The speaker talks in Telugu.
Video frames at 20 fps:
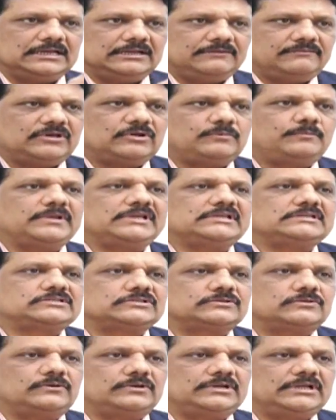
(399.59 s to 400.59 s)
లివర్
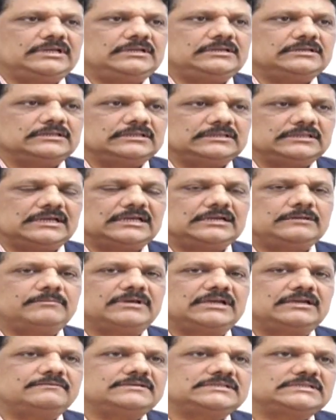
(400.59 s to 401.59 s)
పీల్చుకొని దాన్ని
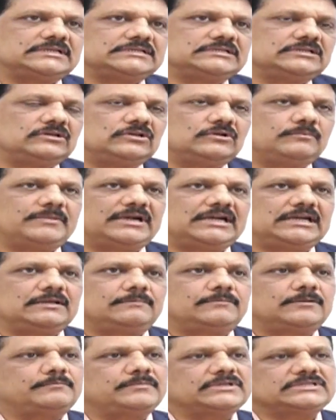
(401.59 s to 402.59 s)
మల విసర్జనలో
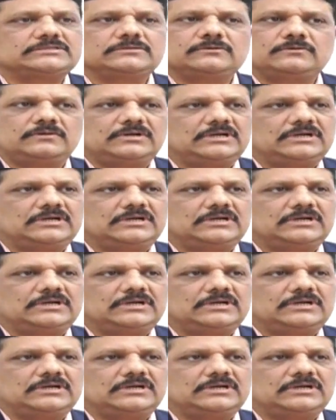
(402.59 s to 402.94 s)
బయటకు పంపిస్తూ